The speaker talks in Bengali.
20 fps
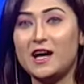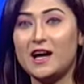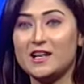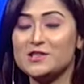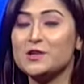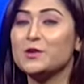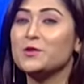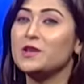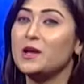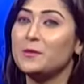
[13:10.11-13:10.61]

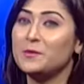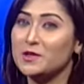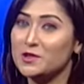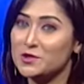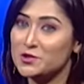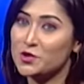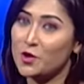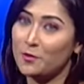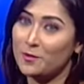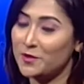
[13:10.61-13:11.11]
আশা করি
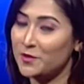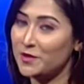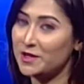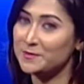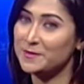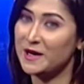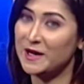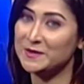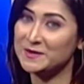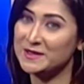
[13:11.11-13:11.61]
আপনাদের সবার অনেক
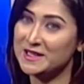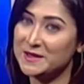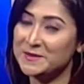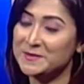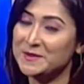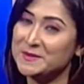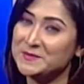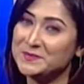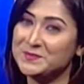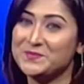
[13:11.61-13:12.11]
ভালো
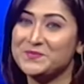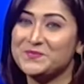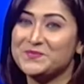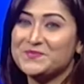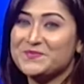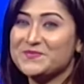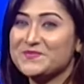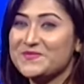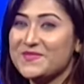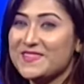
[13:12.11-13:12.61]
লাগবে
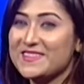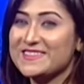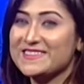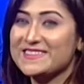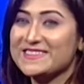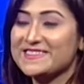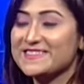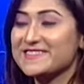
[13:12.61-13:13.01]
আজিজ ভাই